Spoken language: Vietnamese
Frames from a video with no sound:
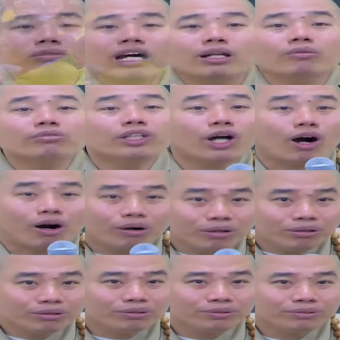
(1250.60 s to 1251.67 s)
đúng nơi đúng
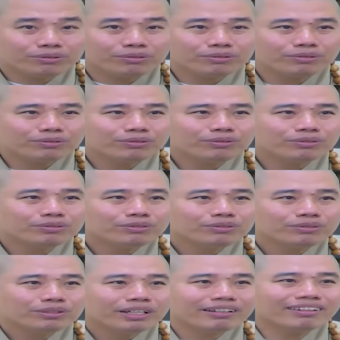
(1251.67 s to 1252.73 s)
chỗ
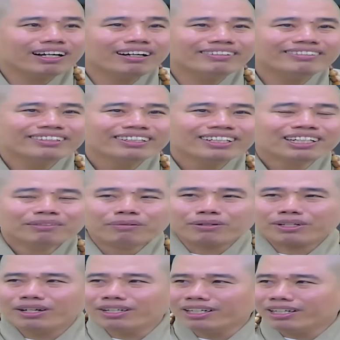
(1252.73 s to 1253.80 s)
hiểu không
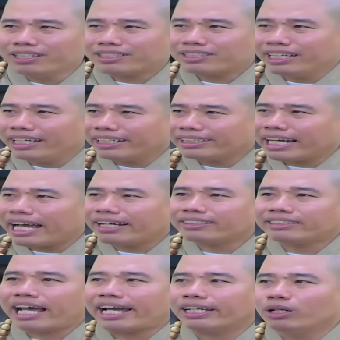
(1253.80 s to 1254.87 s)
một con người siêng
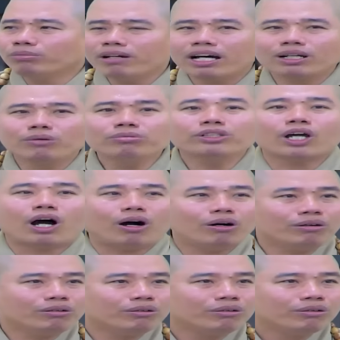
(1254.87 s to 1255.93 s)
năng xài đúng nơi đúng
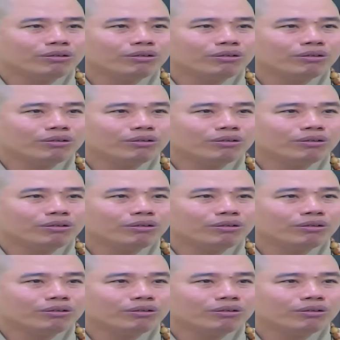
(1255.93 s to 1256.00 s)
chỗ